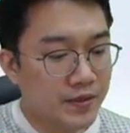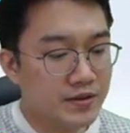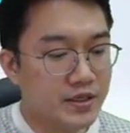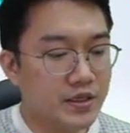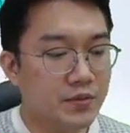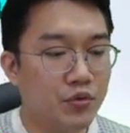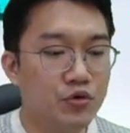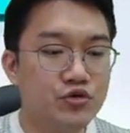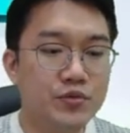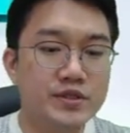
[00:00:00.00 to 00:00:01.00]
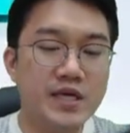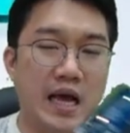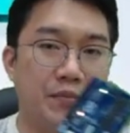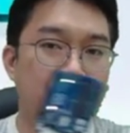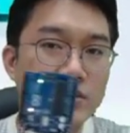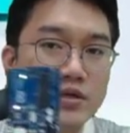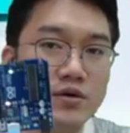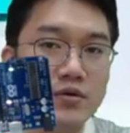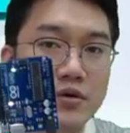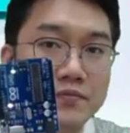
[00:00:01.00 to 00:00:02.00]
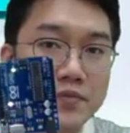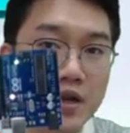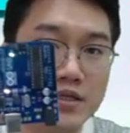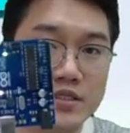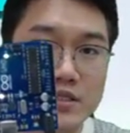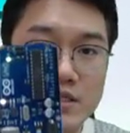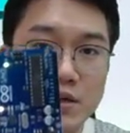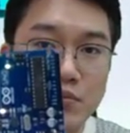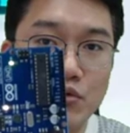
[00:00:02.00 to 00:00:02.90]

이렇게 이렇게 보여주면 잘 안 보이더라고요 하나씩 이렇게 딱